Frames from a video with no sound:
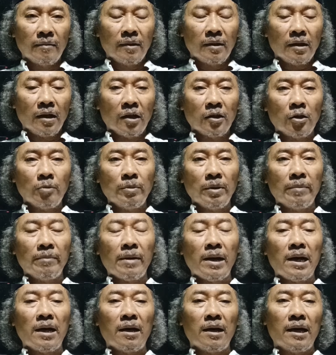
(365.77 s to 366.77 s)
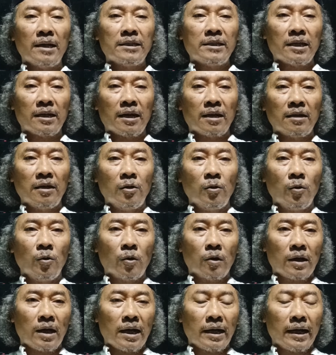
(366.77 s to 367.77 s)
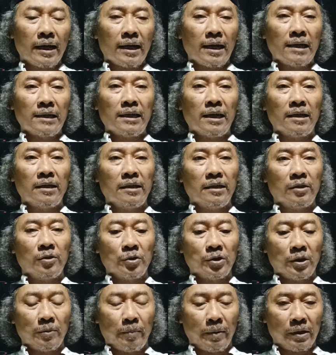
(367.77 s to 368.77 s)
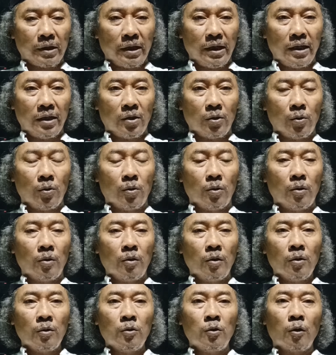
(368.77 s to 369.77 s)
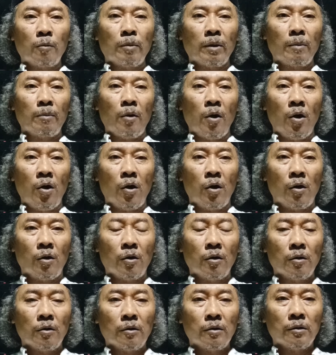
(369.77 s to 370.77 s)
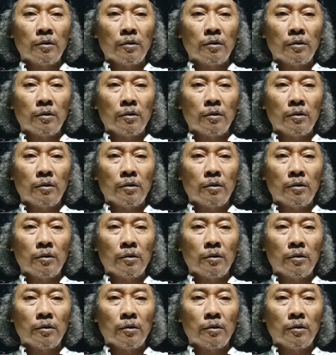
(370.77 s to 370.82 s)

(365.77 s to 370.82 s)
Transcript: atau memang ajaran leluhur kakek kalian itu seperti itu untuk berbohong.